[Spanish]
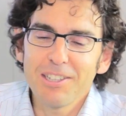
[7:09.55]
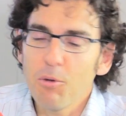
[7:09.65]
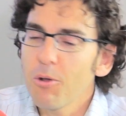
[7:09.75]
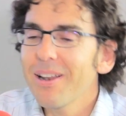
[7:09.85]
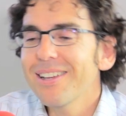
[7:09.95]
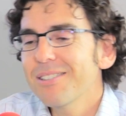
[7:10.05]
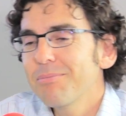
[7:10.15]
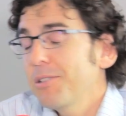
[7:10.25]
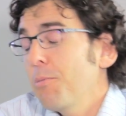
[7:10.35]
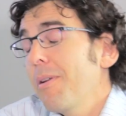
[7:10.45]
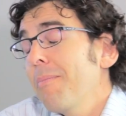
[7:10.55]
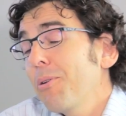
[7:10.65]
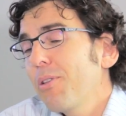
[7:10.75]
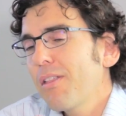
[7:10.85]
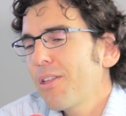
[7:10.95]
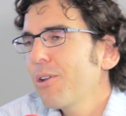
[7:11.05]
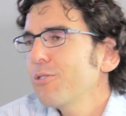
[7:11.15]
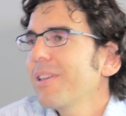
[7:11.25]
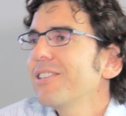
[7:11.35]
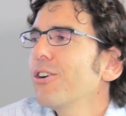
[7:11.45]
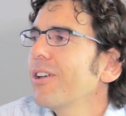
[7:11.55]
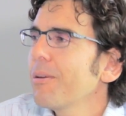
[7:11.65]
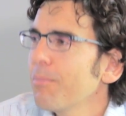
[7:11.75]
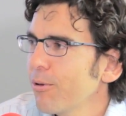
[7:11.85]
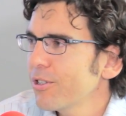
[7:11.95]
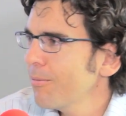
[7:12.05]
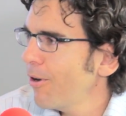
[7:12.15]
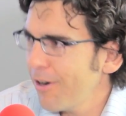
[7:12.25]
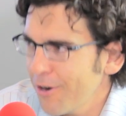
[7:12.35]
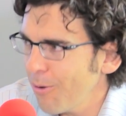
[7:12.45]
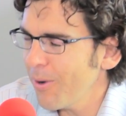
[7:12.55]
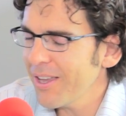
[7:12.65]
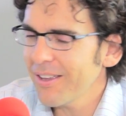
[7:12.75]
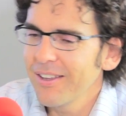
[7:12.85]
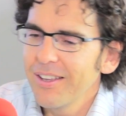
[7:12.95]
si, me lo hubieran preguntado hace cinco años, hubiera dicho impossible, no way.